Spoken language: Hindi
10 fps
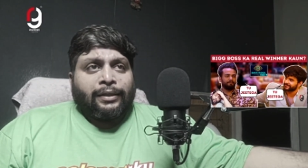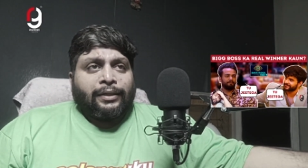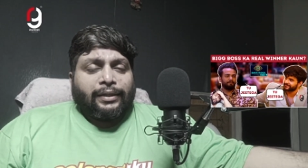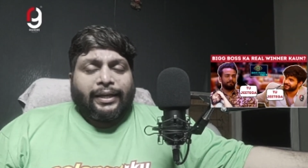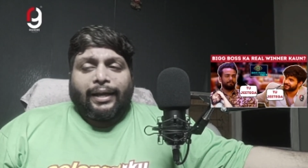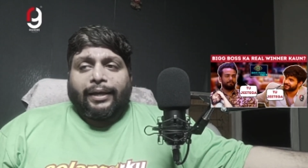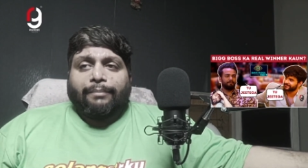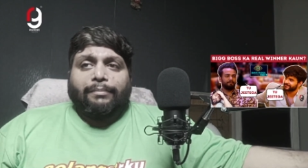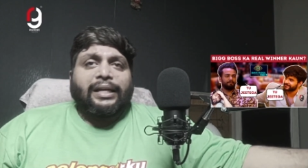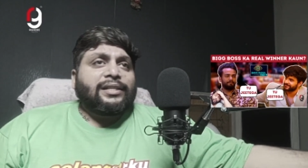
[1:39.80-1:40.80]
ठीक है
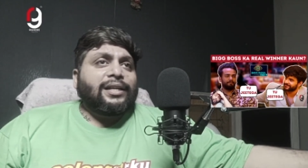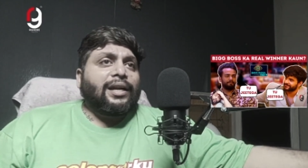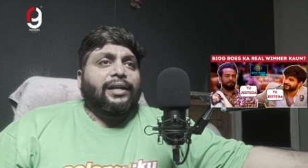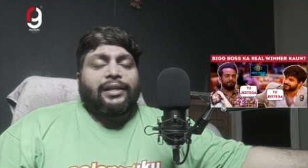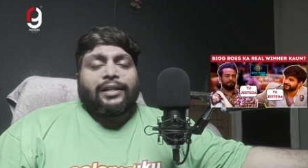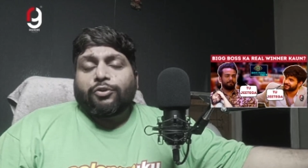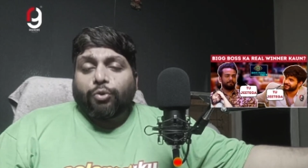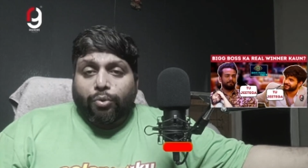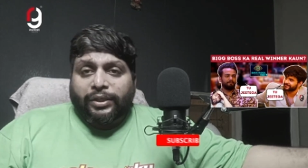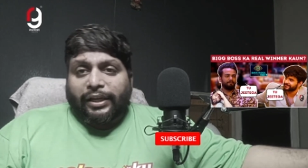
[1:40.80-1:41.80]
मनीषा रानी ने
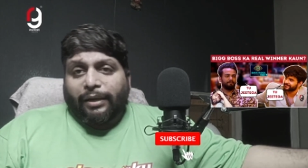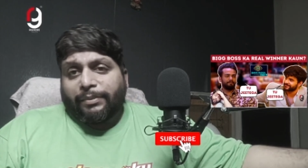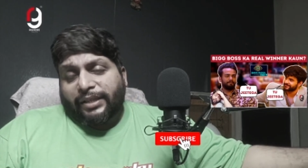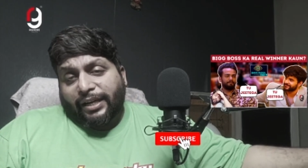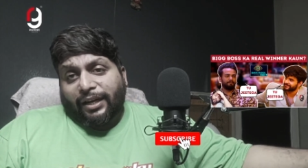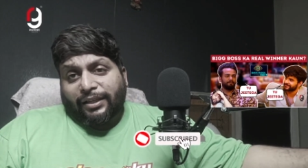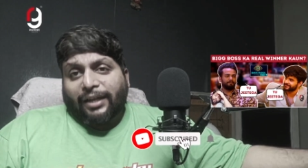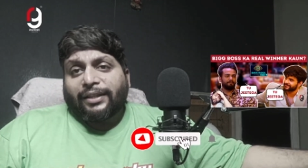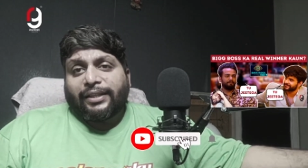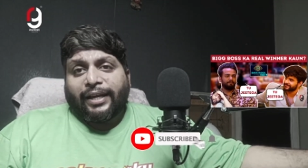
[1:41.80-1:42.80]
शुरू से अभिषेक का
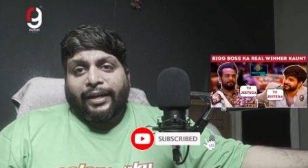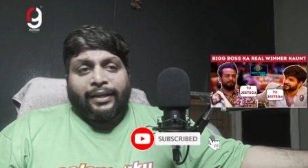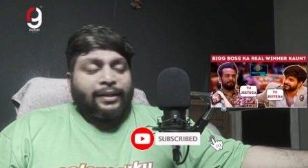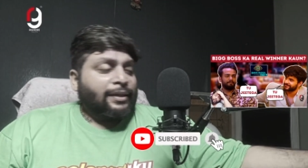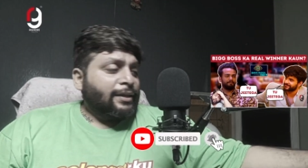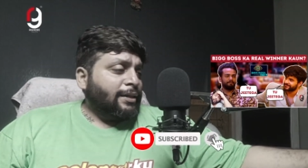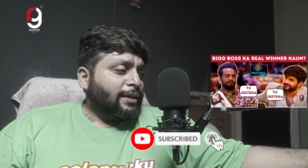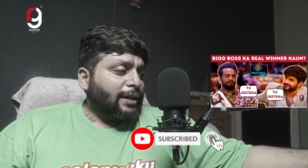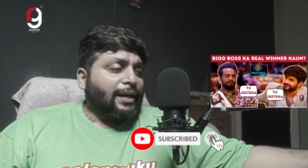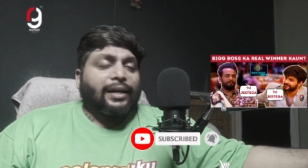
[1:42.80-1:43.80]
साथ दिया
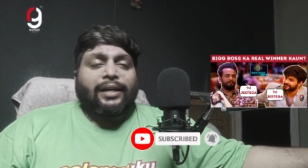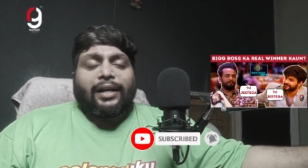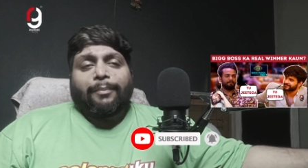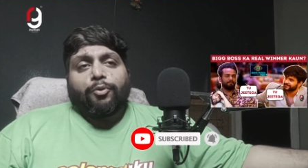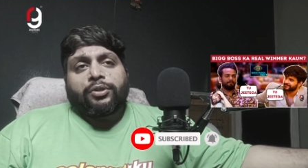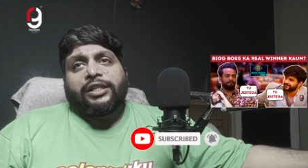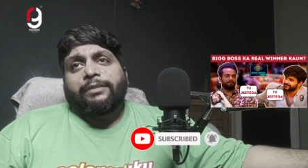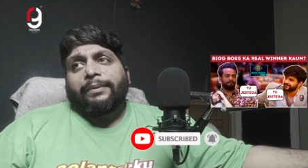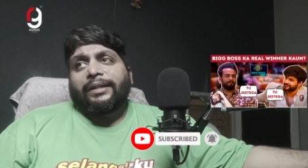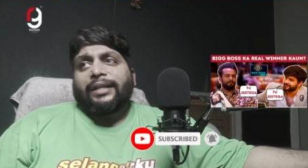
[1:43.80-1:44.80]
है एंड अगर आप उस चीज़
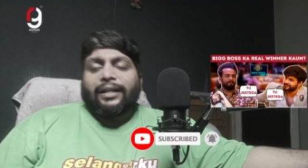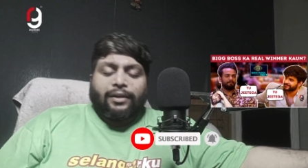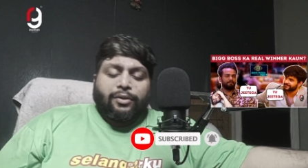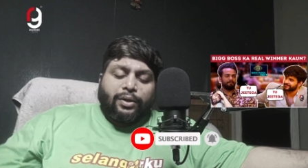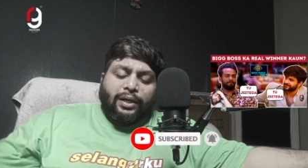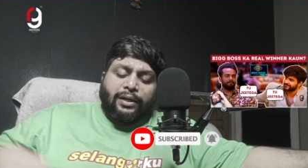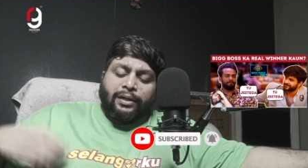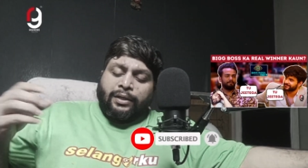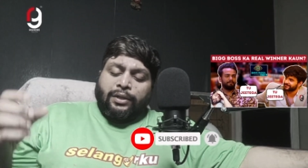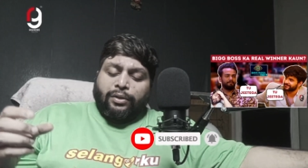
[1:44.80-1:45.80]
पे ध्यान रखो ना
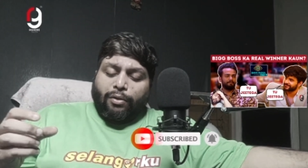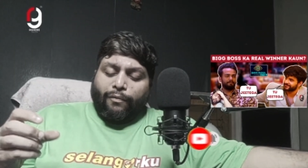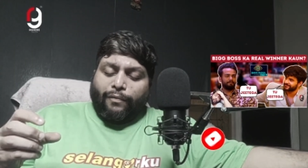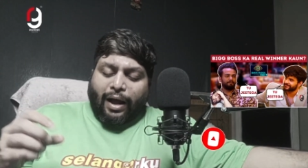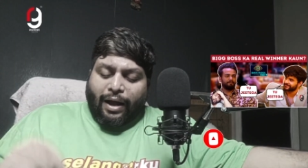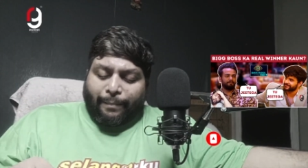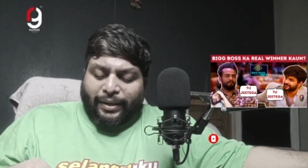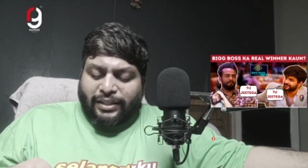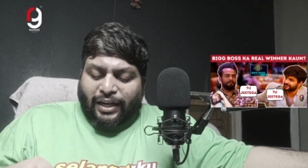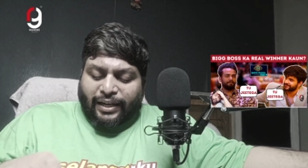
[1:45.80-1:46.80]
तो वहाँ पे
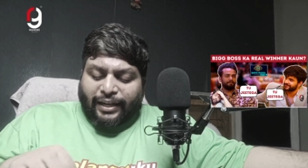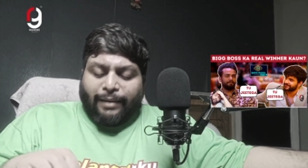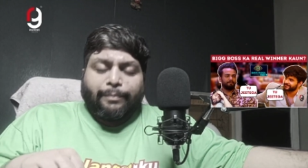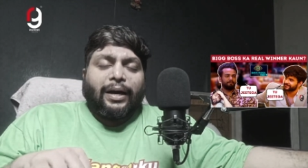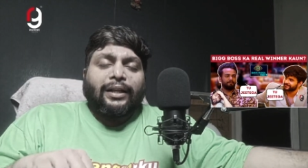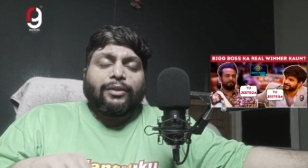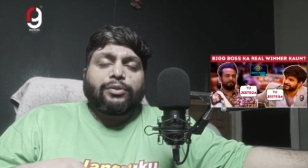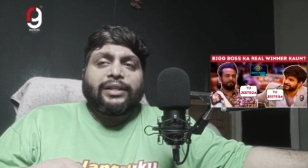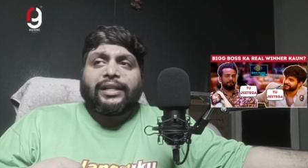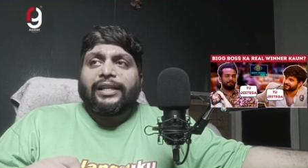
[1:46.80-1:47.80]
जाने के बाद
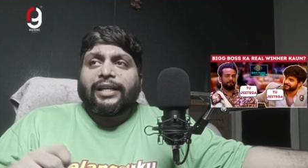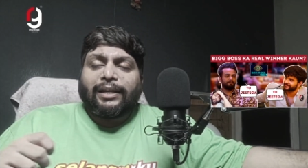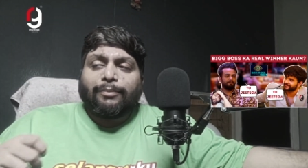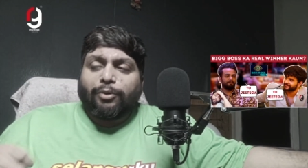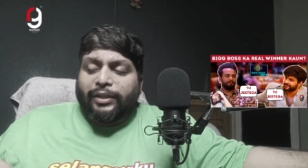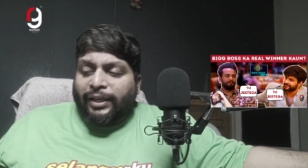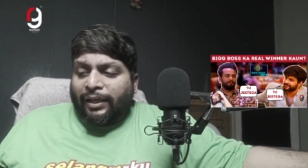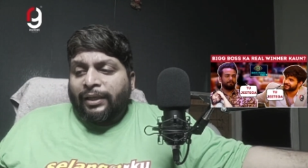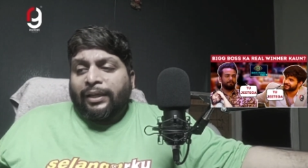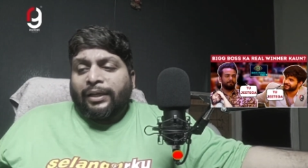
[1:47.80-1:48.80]
उसने क्लियरली बोल दिया
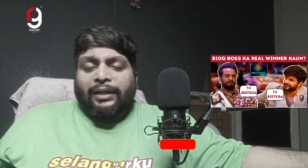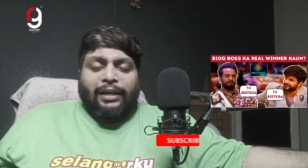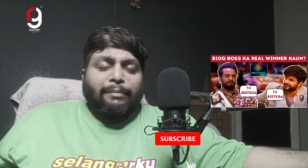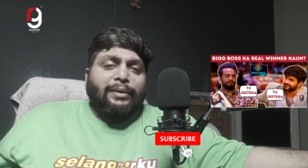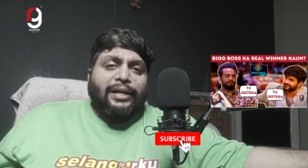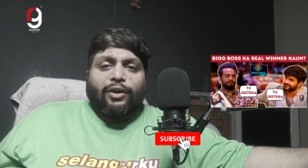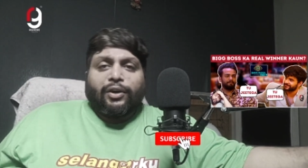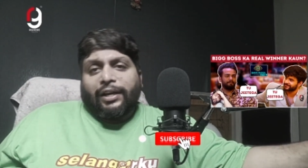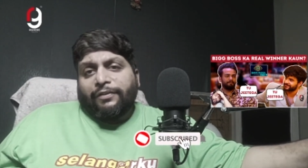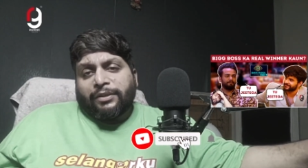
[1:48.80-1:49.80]
कि मेरे और
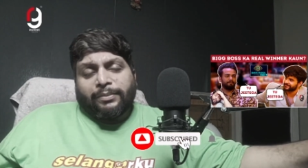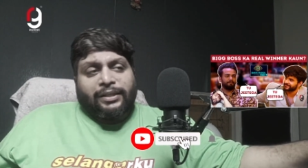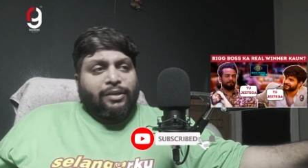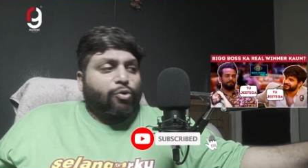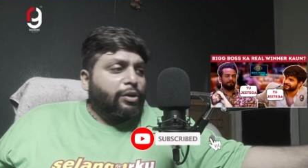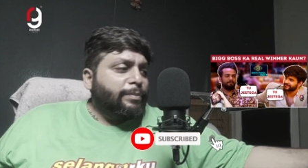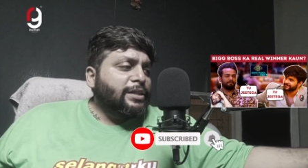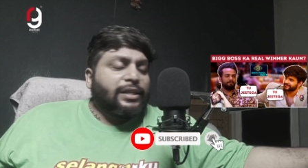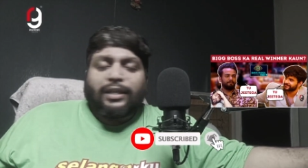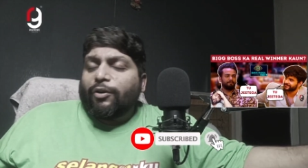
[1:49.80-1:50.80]
एलविश में से कोई भी
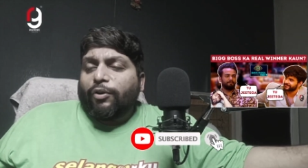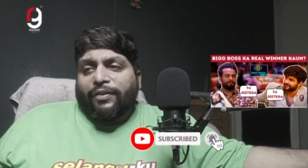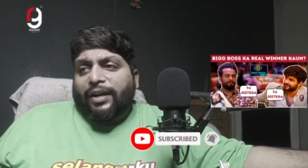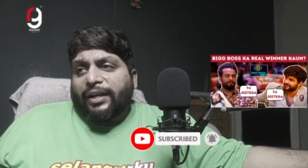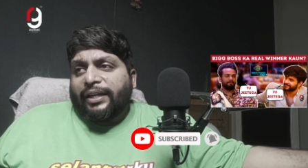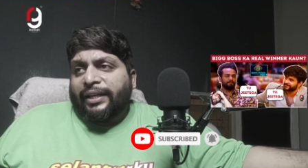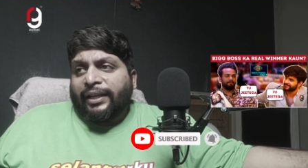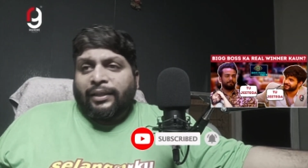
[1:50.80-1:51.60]
जीते कोई फ़र्क नहीं है